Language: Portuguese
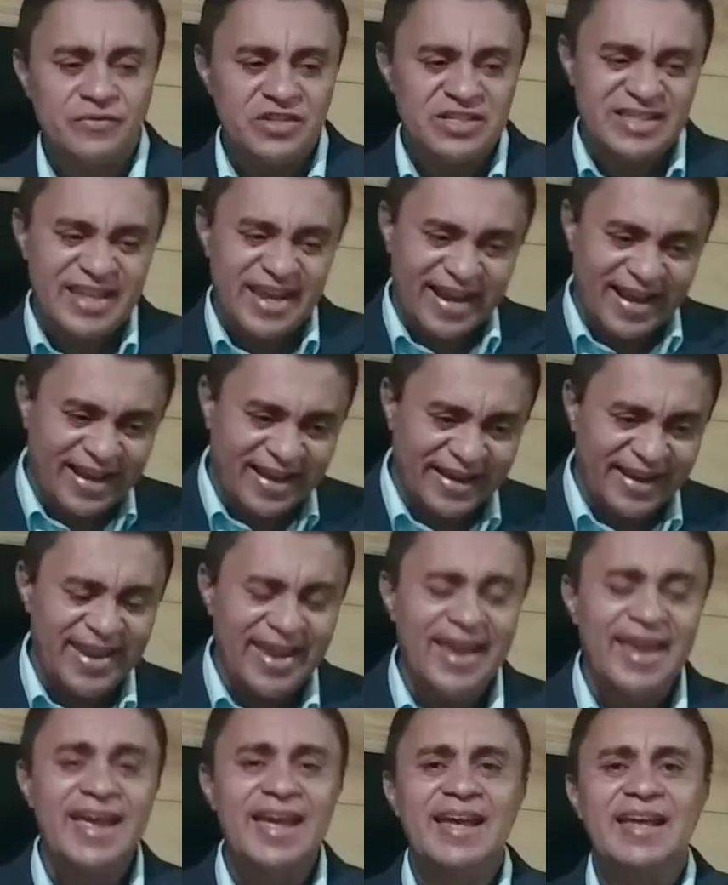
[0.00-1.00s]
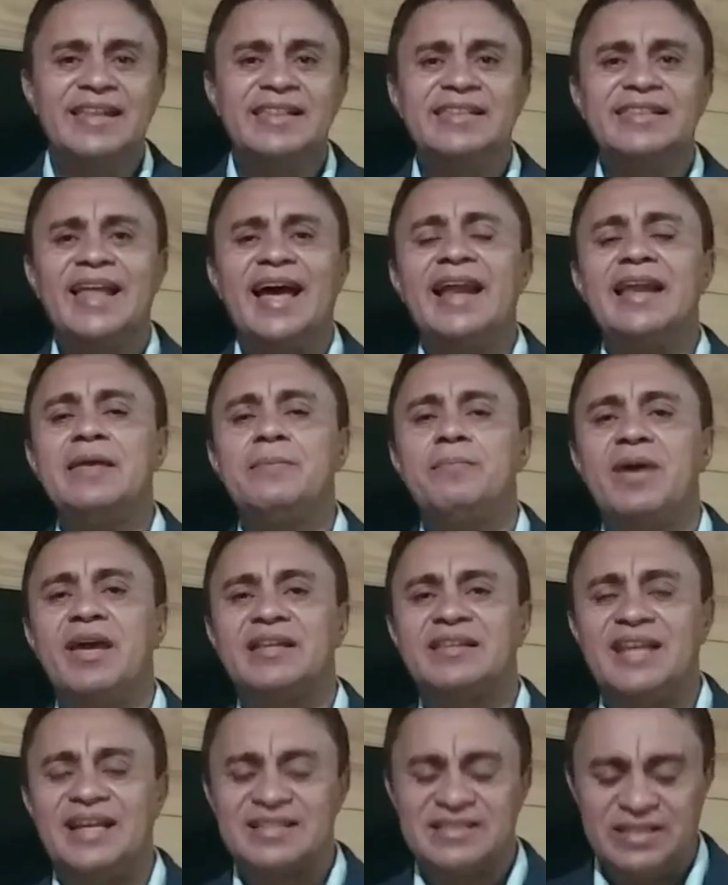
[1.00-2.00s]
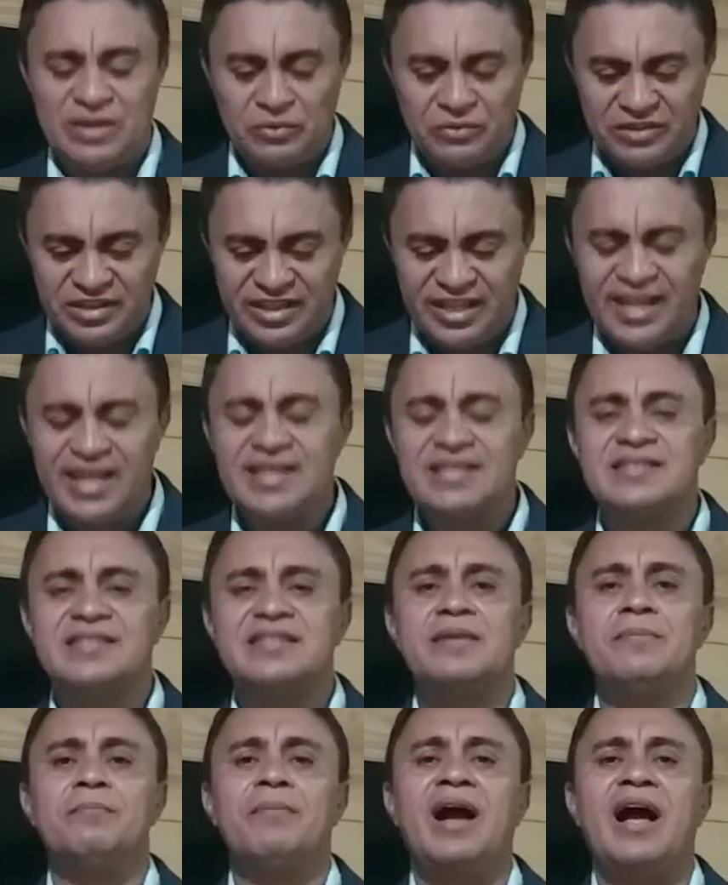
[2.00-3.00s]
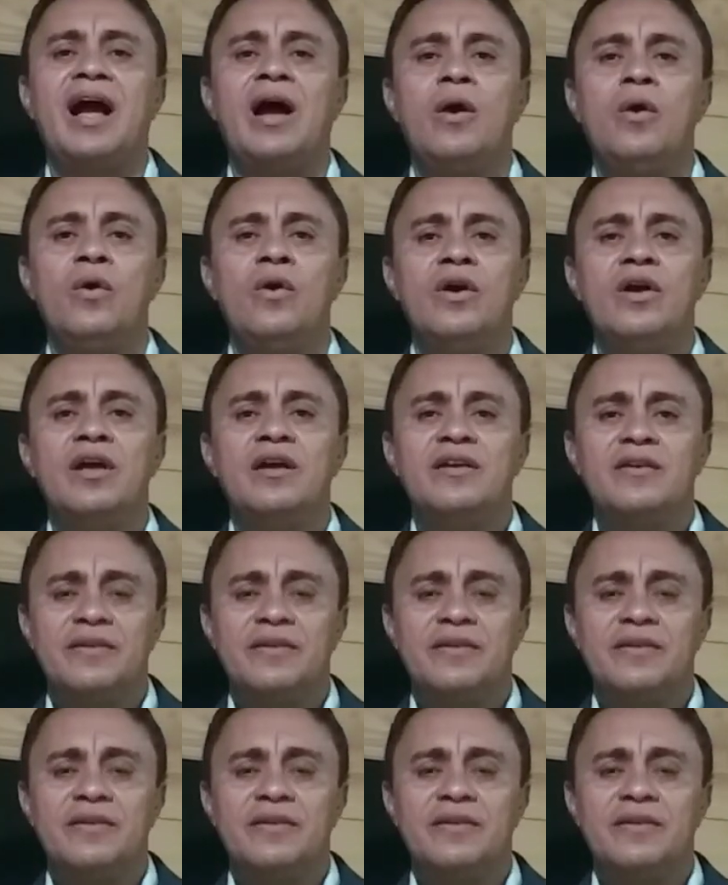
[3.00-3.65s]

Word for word: você crê na libertação desse mal